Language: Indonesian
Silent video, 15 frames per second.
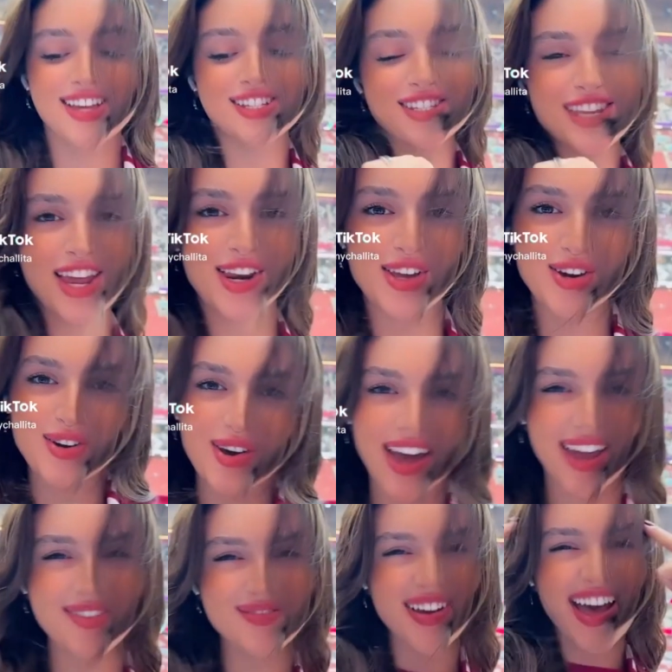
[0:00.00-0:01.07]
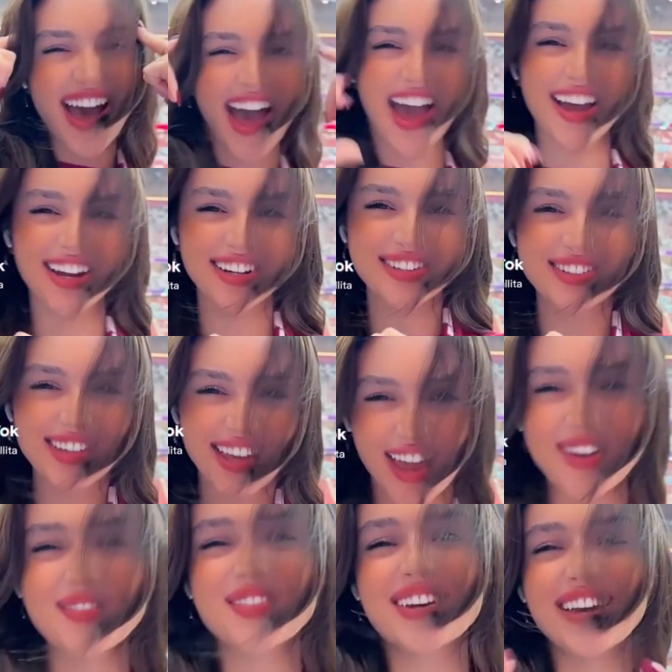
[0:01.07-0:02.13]
Ah. Gak apa lah
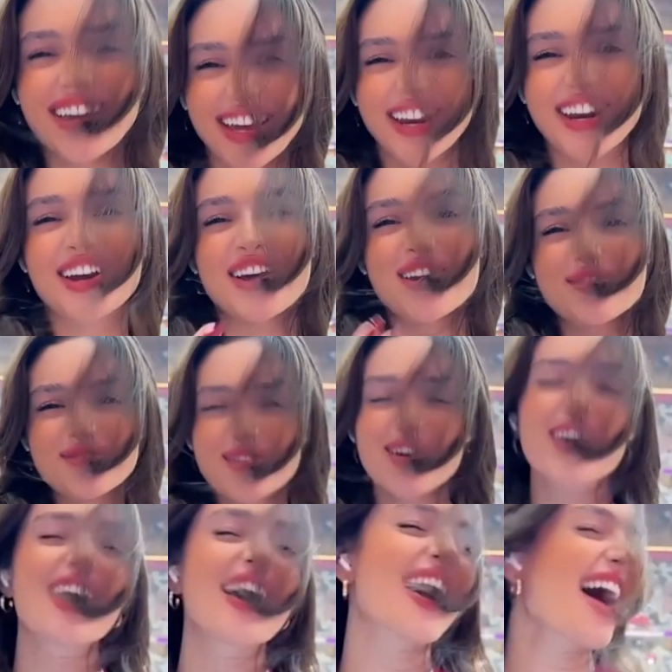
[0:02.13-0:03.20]
guys, Qatar juga guys, gua guys.